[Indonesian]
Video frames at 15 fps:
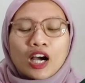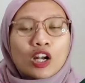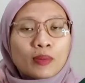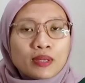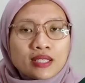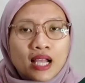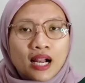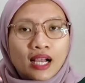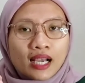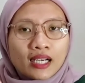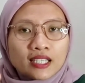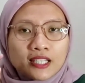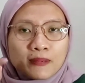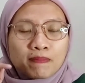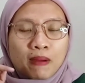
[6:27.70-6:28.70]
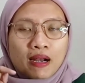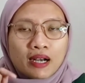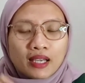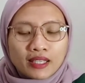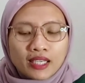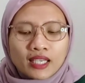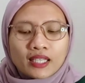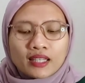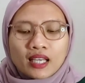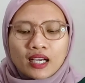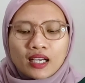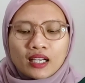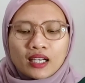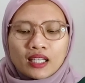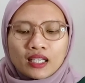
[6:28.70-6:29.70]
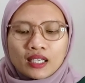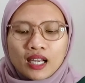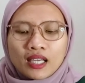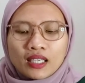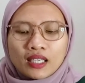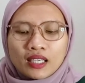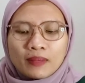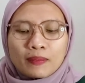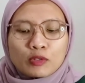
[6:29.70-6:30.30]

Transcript: Kalau misalkan si panahnya kita klik lagi,